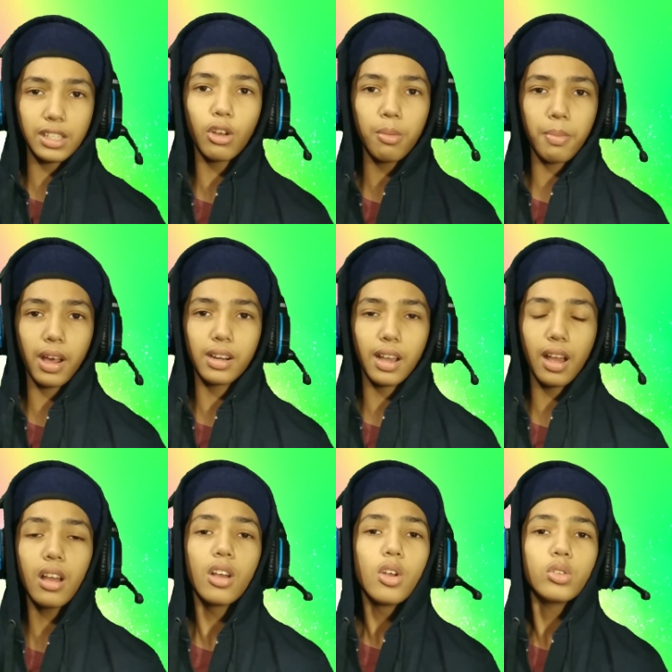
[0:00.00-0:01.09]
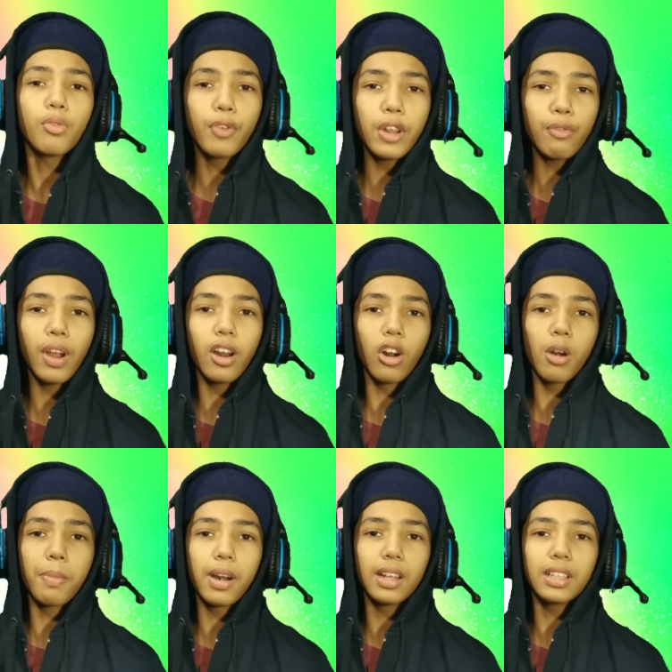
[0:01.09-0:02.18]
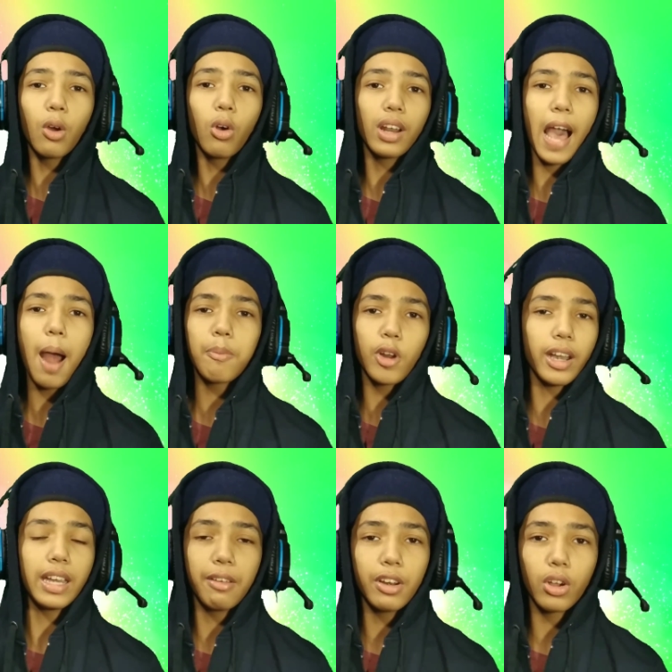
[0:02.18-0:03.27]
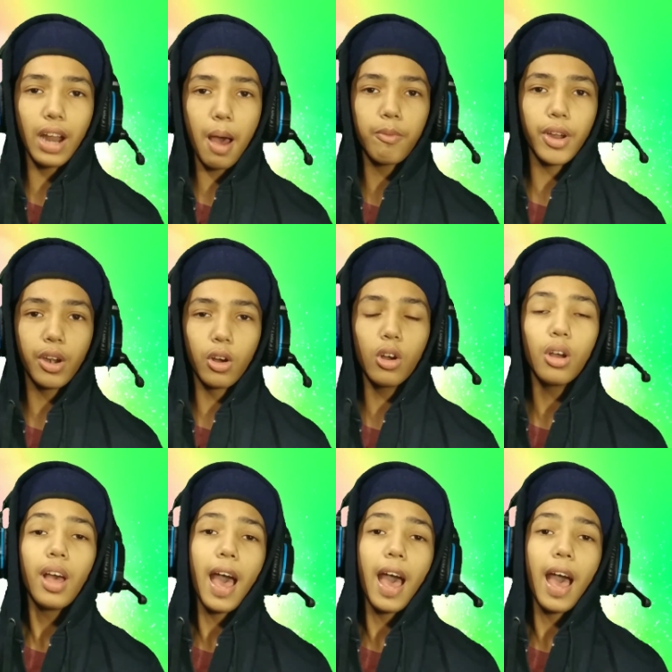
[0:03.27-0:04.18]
கடைசி வரையும் பாருங்க ஸோ ஃப்ரீ ஃபயர் டவுன்லோட் பண்ணுறதுக்கு உங்களுக்கு ஆப்டாய் டிவின்னு ஒரு ஆப் வேணும்